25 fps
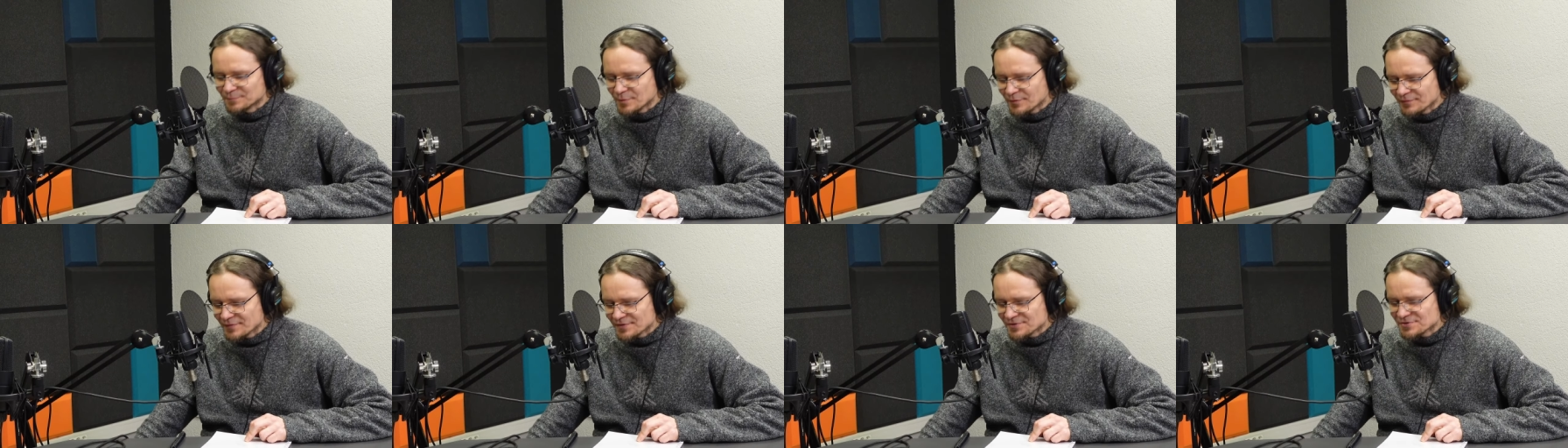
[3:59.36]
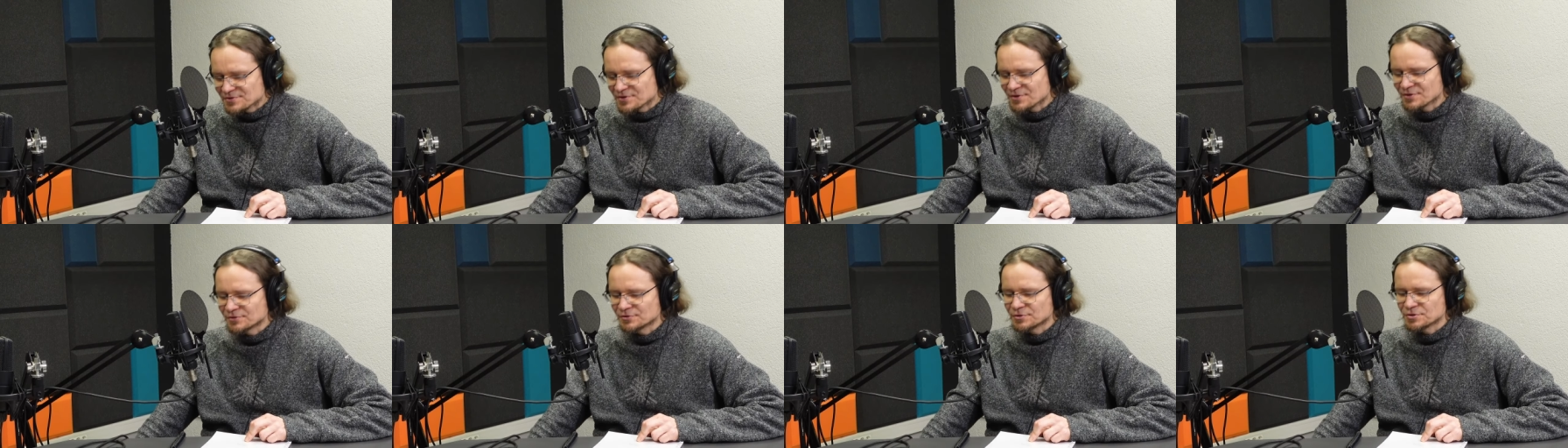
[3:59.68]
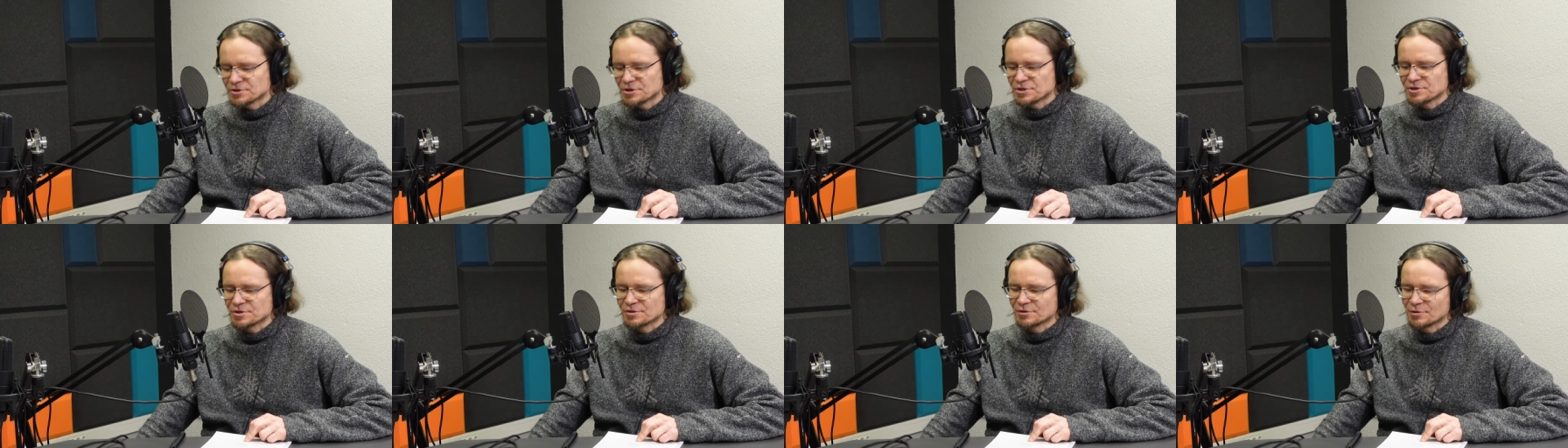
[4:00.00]
powiedz, czego
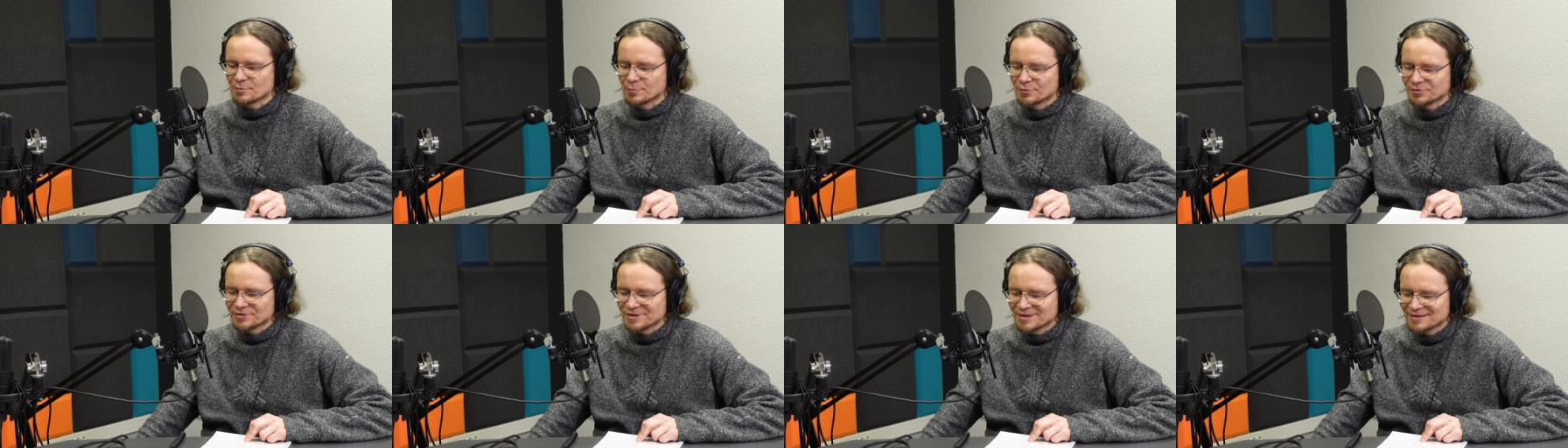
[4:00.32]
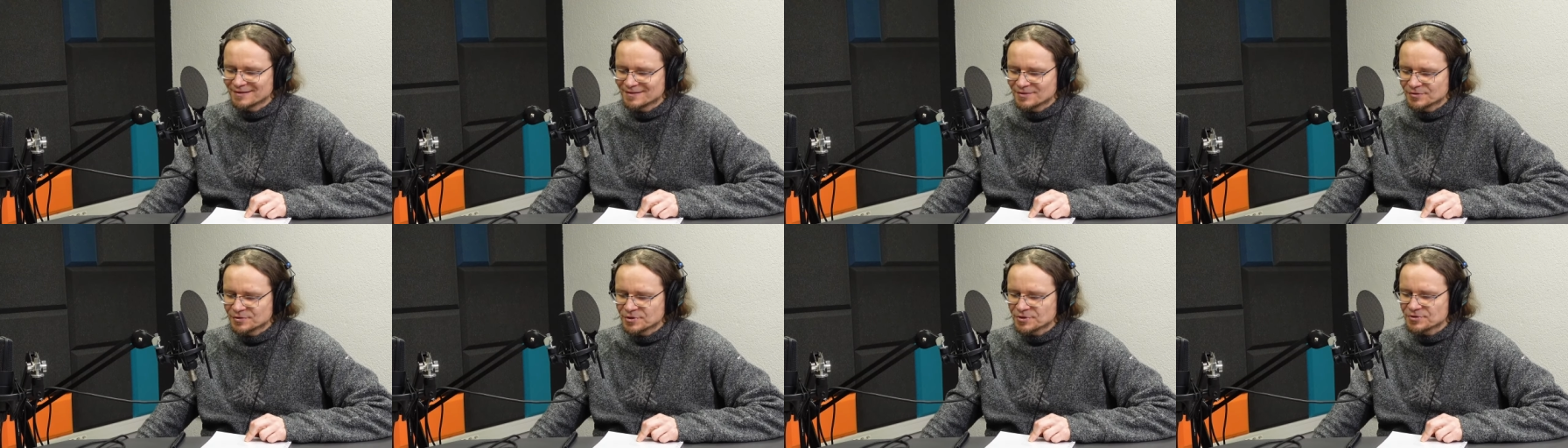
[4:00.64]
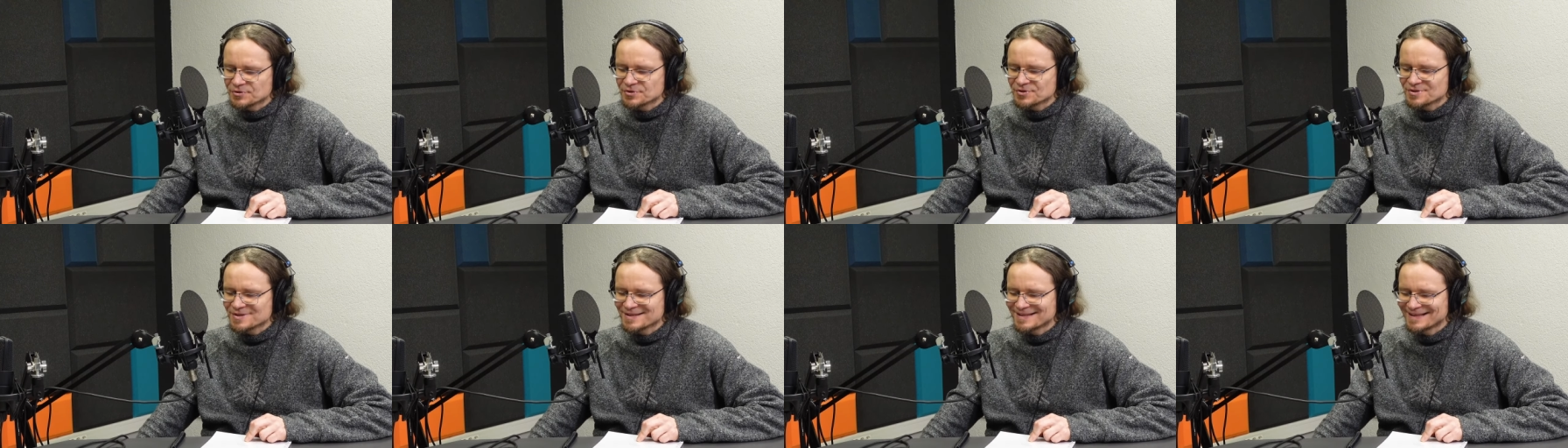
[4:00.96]
dotyczy, no bo nie
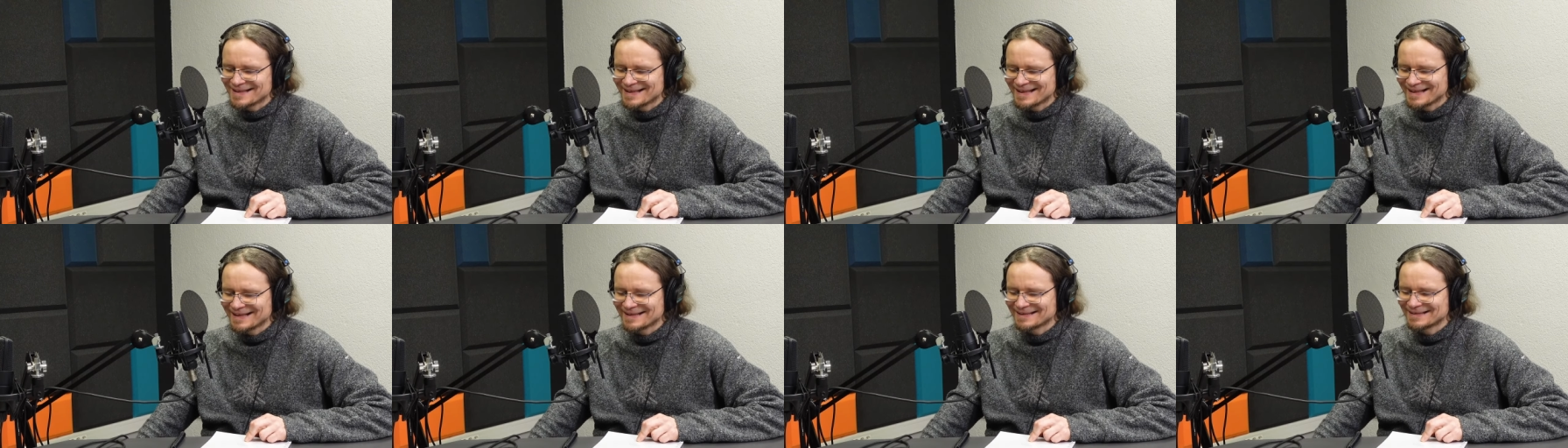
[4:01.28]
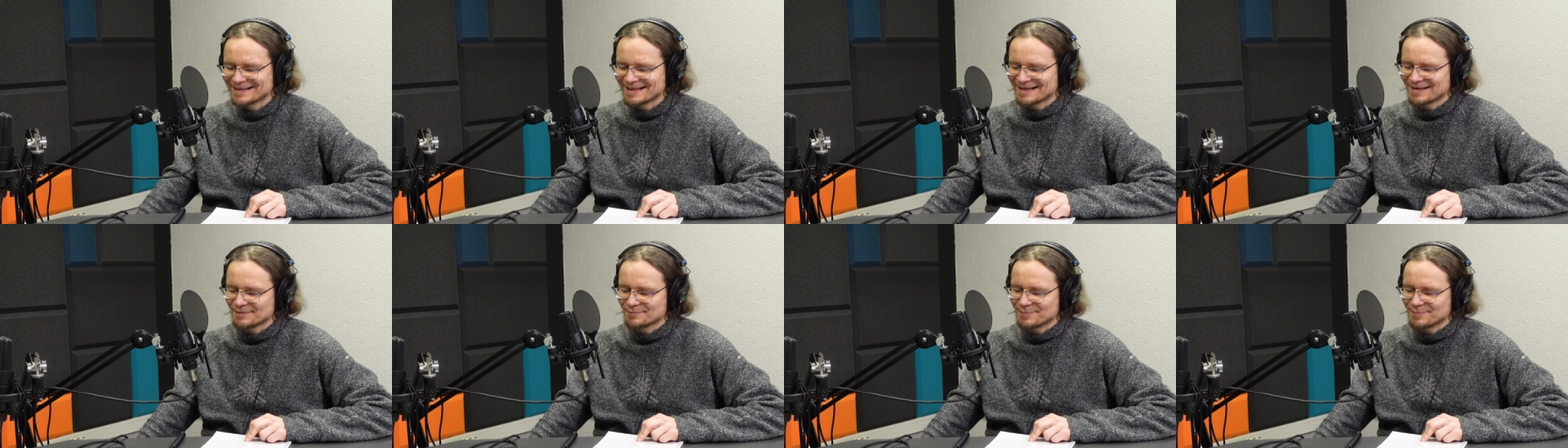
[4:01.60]
dotyczy stricte